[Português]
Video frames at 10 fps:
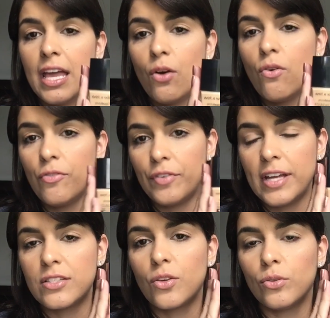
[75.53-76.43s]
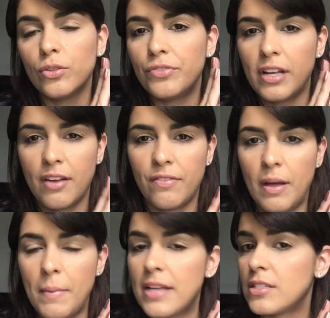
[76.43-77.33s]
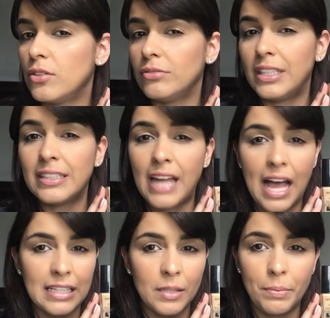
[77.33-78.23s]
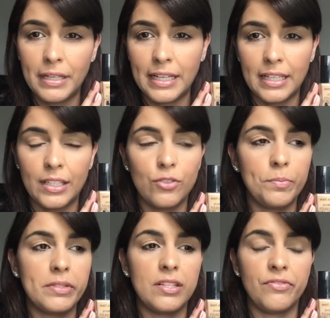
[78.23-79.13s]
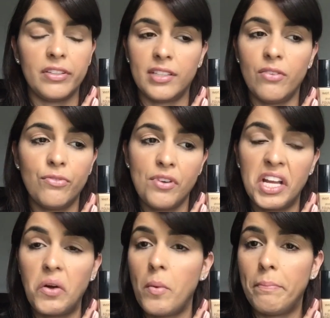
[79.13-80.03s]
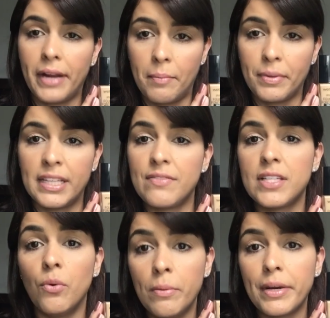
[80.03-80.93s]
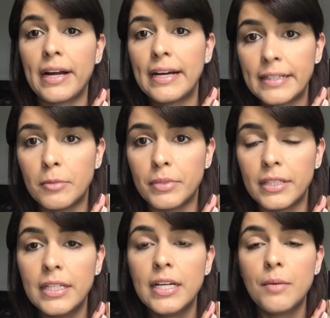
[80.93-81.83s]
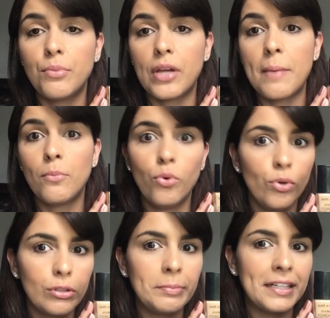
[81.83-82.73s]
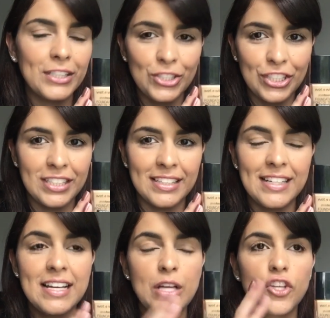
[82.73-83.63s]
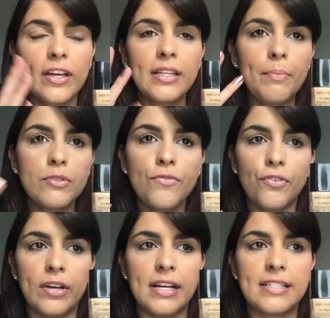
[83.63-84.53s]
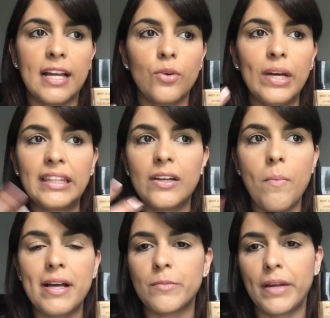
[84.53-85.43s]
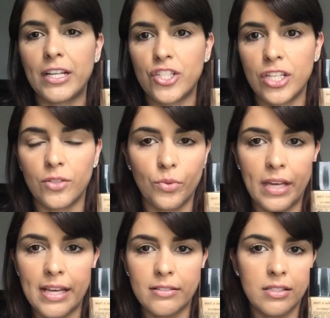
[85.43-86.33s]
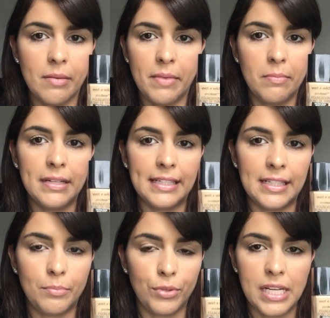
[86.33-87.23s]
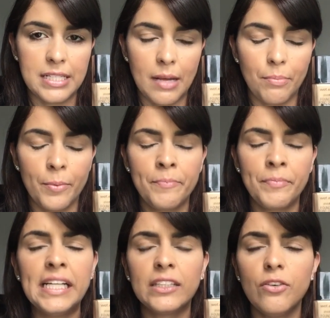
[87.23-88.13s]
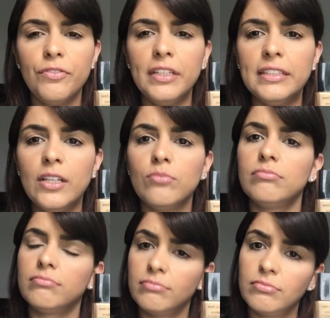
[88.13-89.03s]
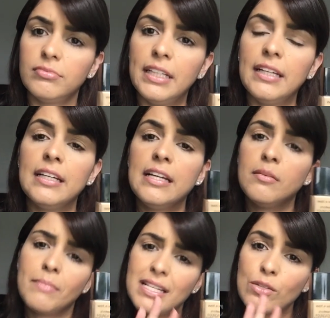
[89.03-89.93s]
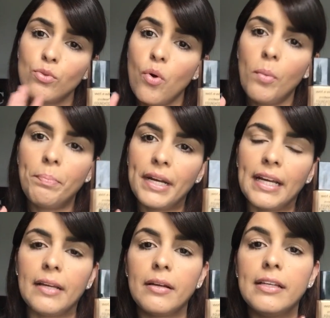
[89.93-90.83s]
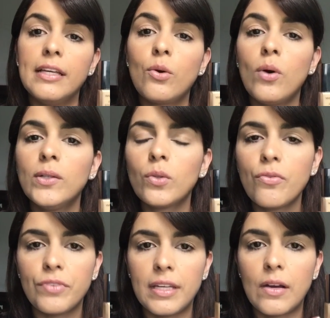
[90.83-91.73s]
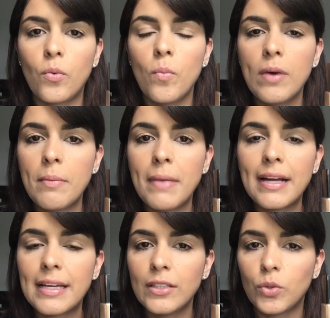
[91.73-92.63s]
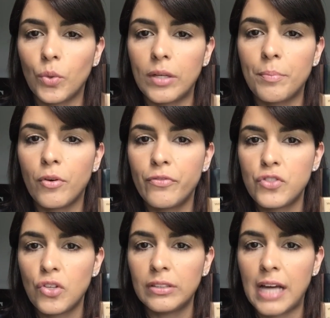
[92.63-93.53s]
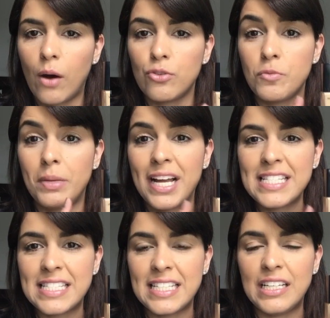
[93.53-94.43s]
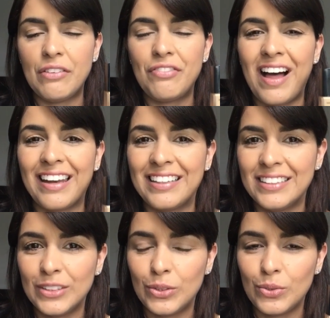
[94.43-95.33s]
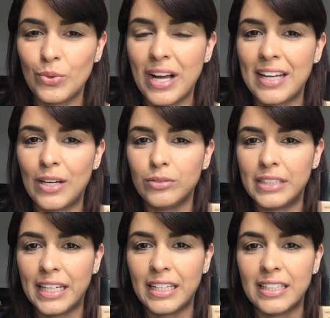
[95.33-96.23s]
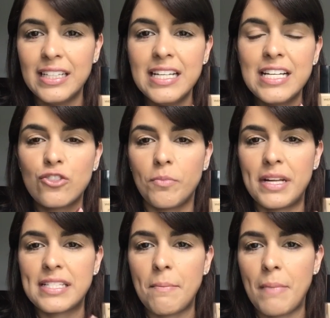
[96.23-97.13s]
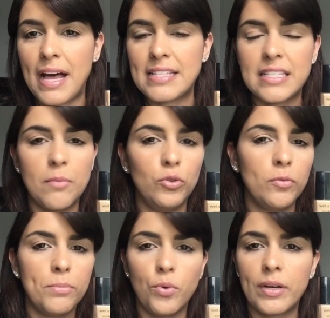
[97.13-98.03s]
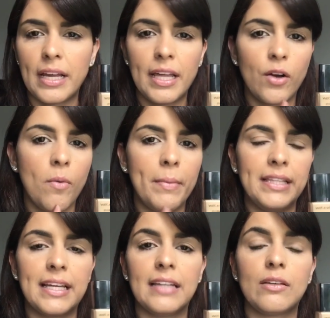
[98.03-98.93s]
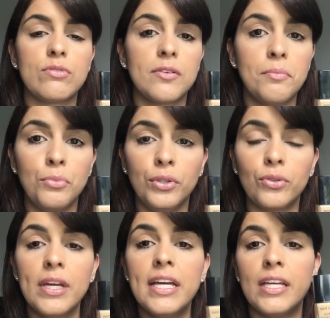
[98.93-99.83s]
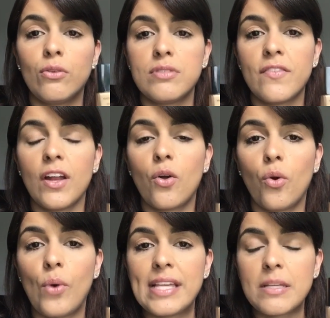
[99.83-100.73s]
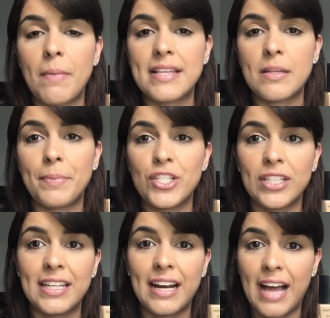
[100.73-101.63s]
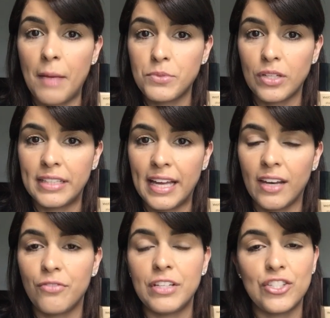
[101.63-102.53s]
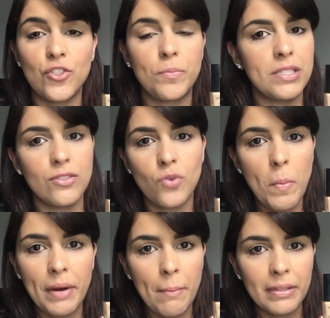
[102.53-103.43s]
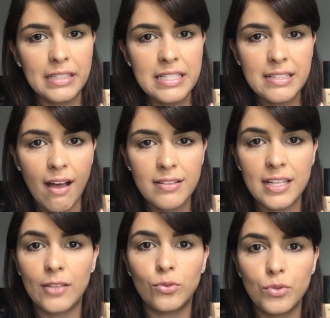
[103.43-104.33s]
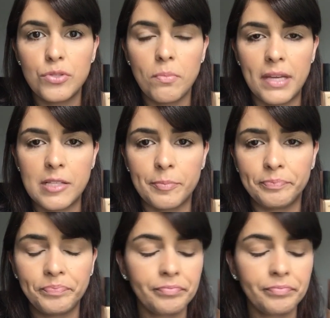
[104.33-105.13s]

Eu confesso que quando eu vi ela na farmácia, eu não dei nada para ela. Eu, tipo assim, falei, não vou nem comprar, porque deve ser ruim pra caramba. Porque é muito baratinha. Só que depois eu fui analisar, ela não é tão mais baratinha do que as da Maybelline, por exemplo. Então eu falei, não, né? Mas eu não comprei. E quando eu vi uma maquiadora profissional de Brasília falando no canal dela sobre essa base que é muito boa, que ela recomenda, que ela tá usando muito, inclusive ela colocou essa base da penteadeira cápsula dela, eu falei, gente, eu preciso comprar para testar se ela é tudo isso mesmo.